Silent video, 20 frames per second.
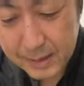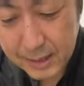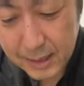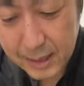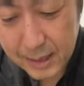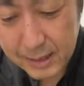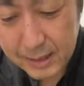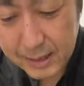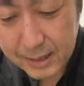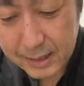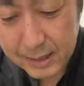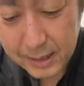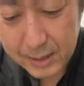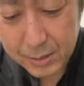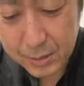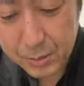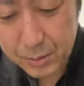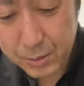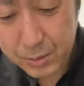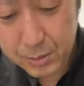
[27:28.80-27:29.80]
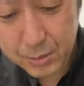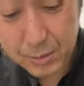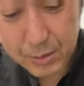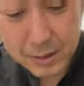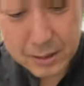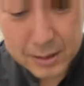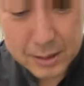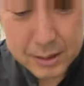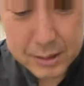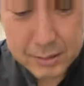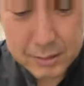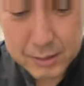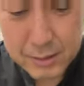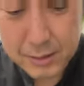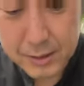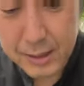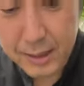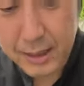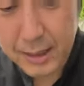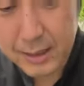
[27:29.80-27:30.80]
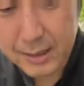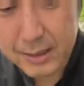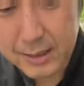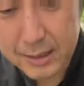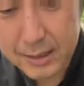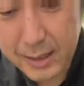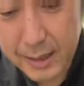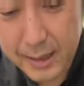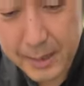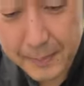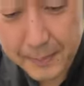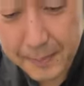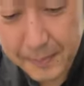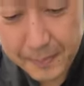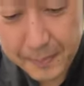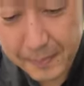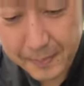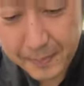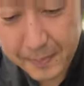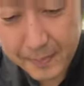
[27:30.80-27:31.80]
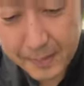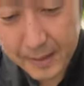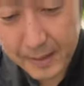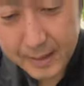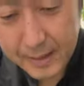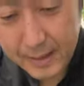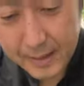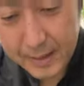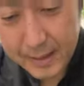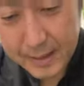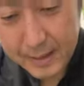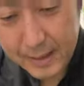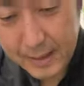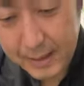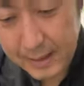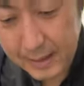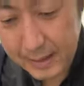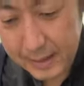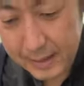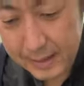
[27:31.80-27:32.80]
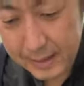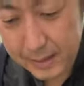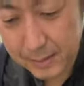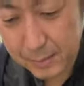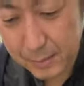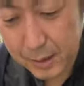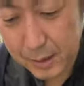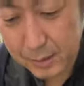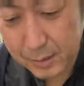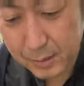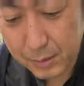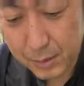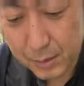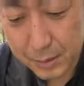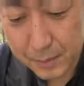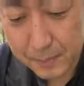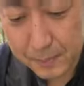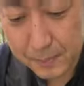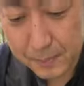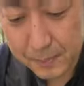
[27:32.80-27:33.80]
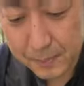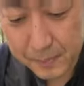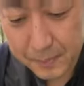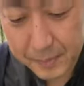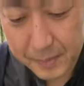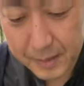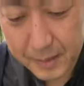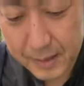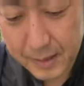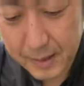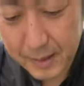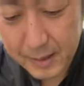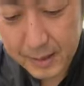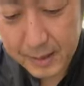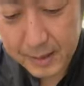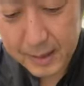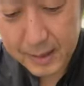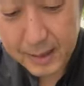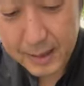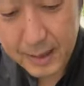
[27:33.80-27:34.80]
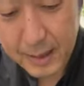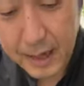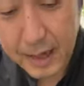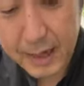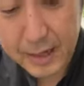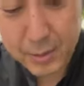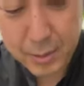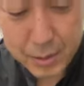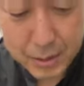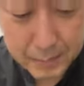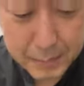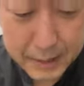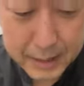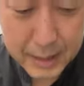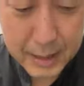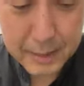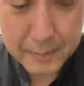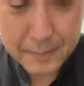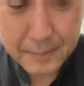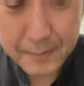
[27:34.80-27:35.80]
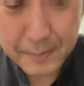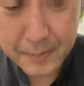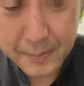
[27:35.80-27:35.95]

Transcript: さらにちゃんと整えていくような感じで、えー、してもらうと枯れ度がまた、